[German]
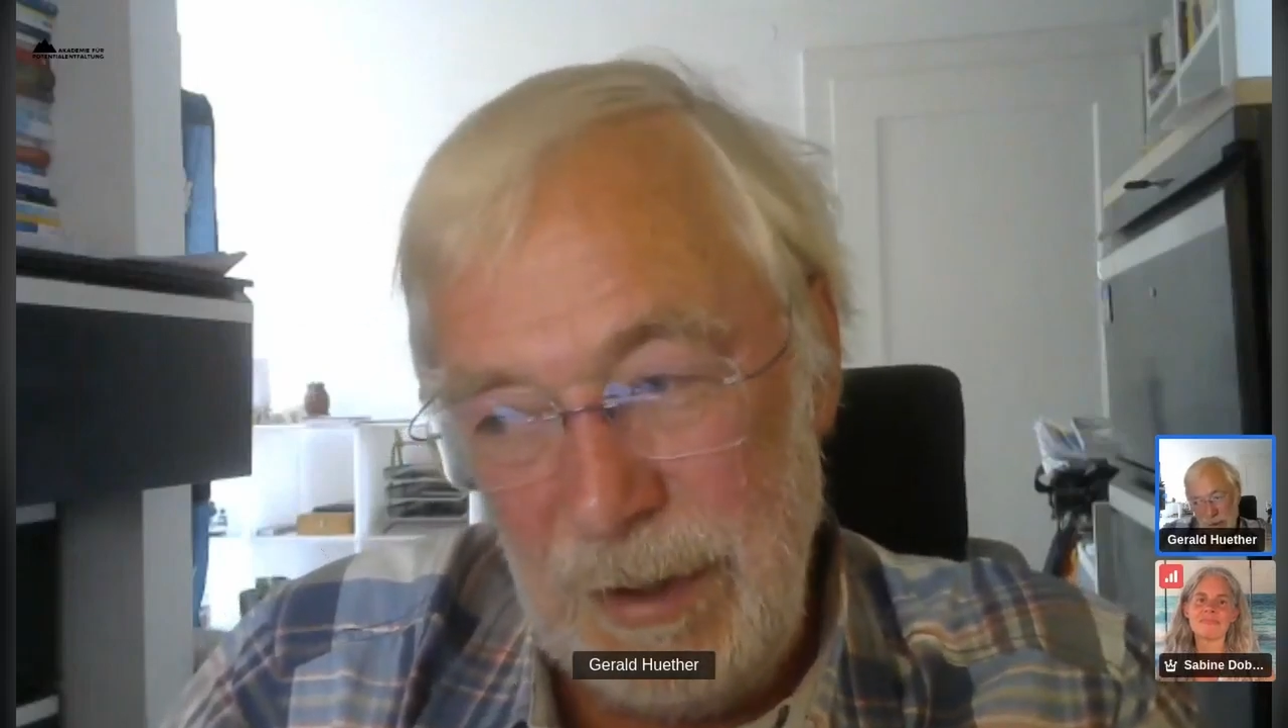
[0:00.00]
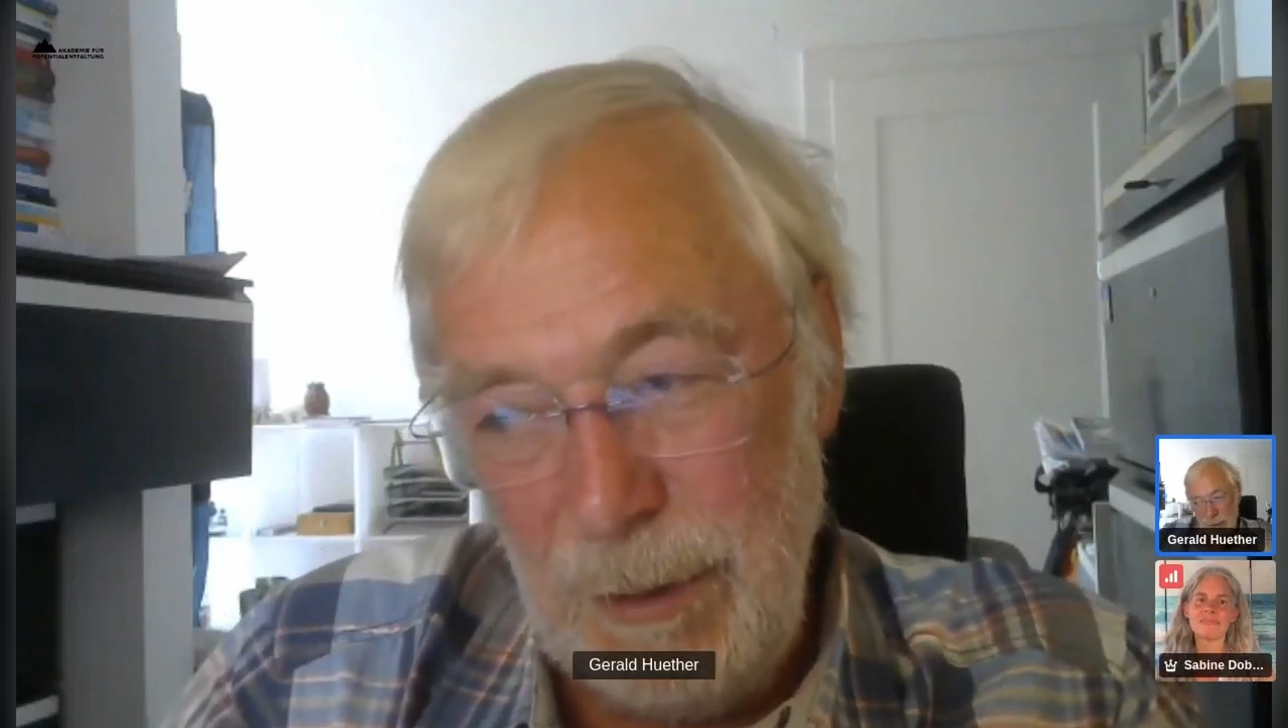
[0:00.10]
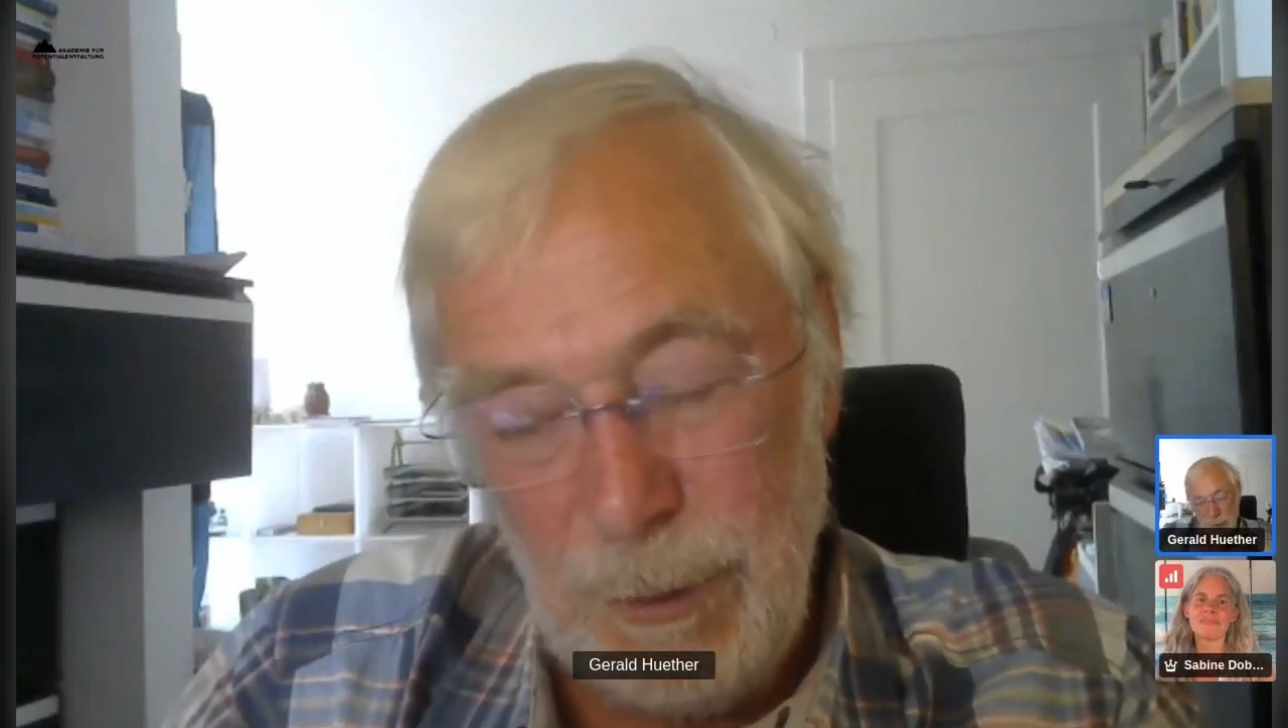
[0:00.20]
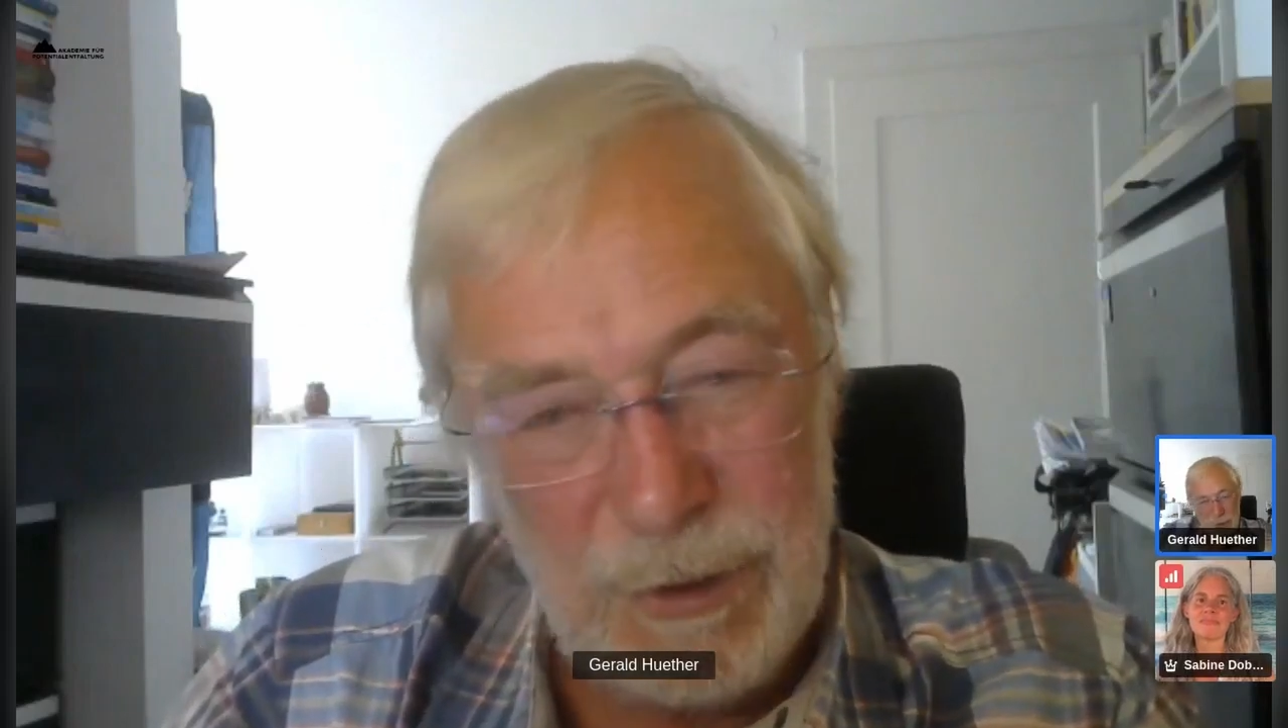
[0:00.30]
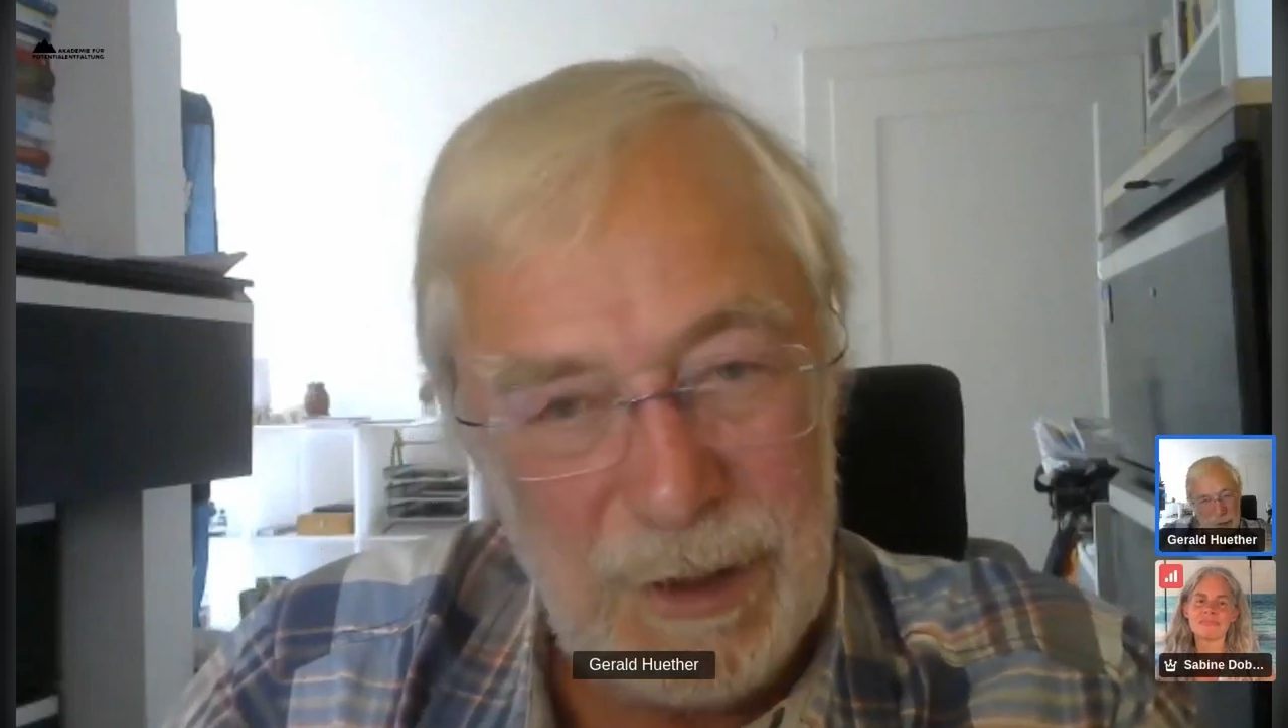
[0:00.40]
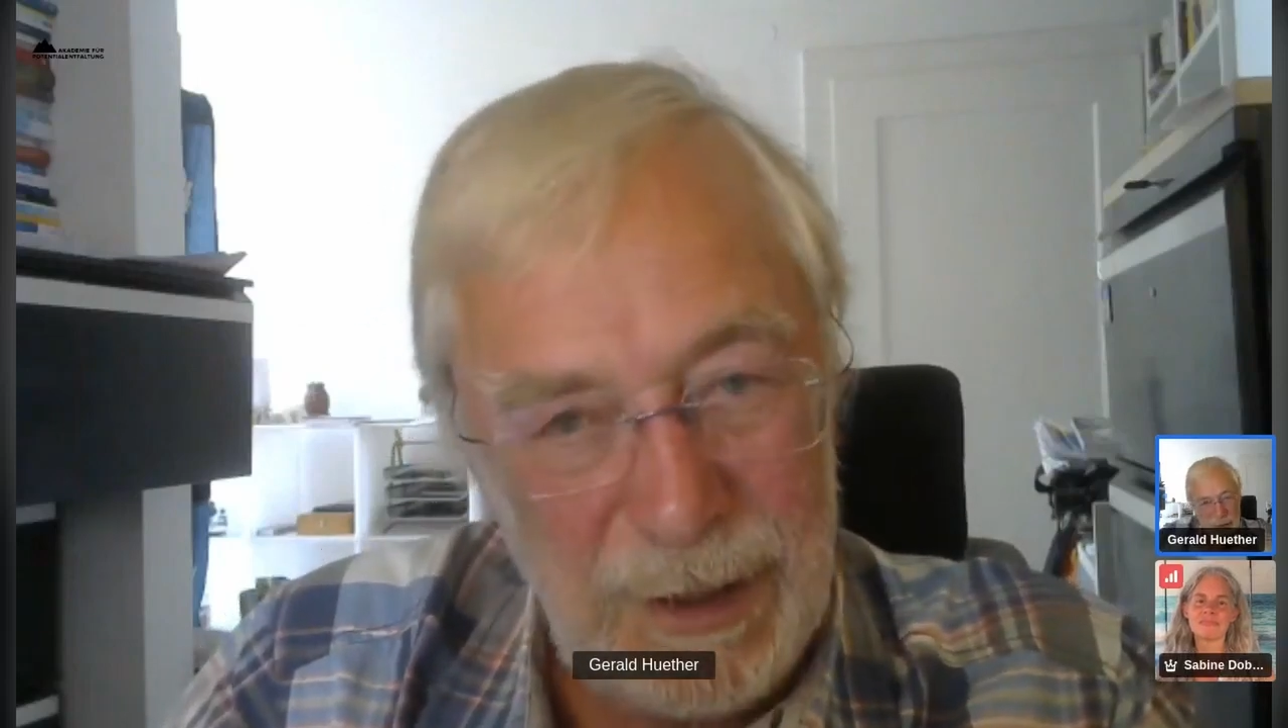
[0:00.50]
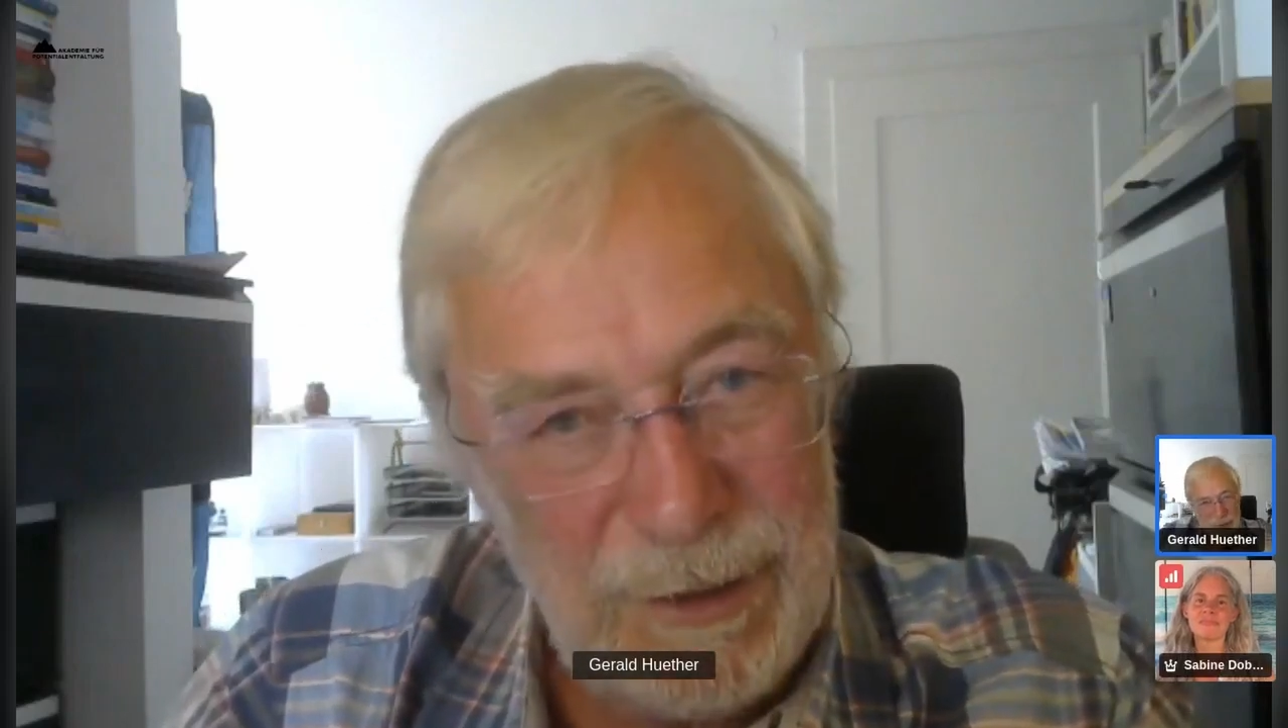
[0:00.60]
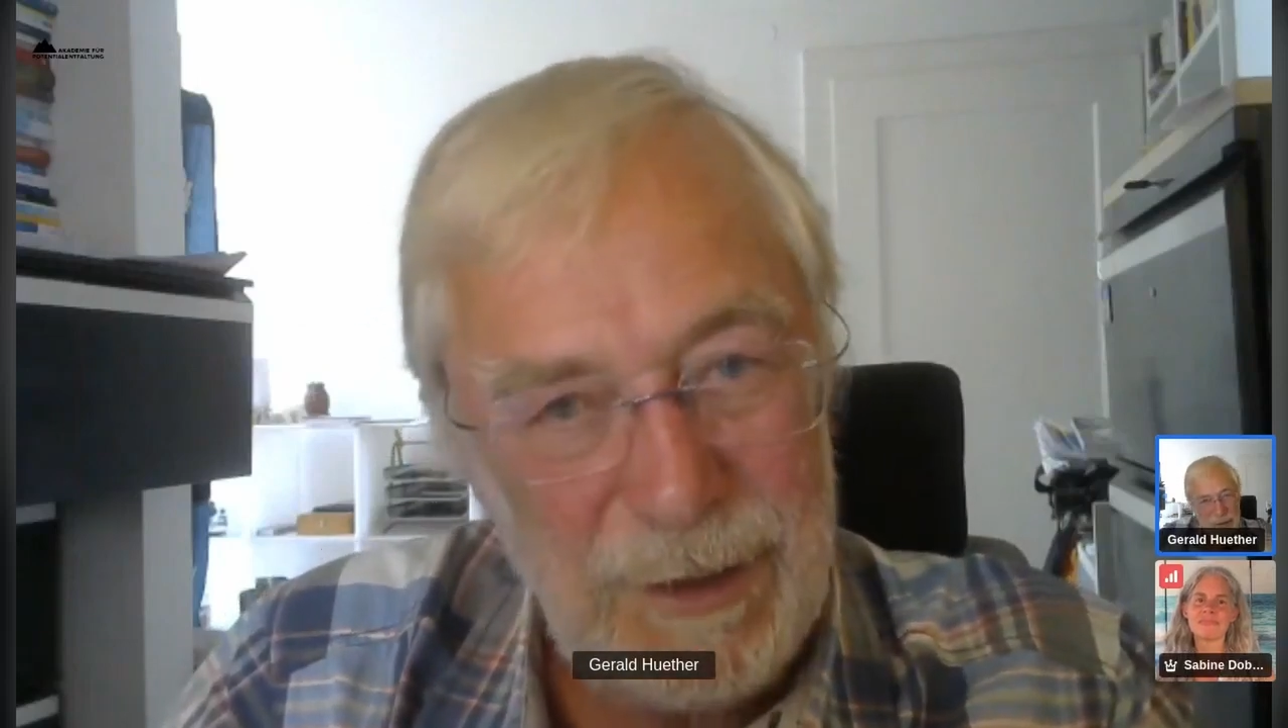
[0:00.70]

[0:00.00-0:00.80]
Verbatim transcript: Leute an,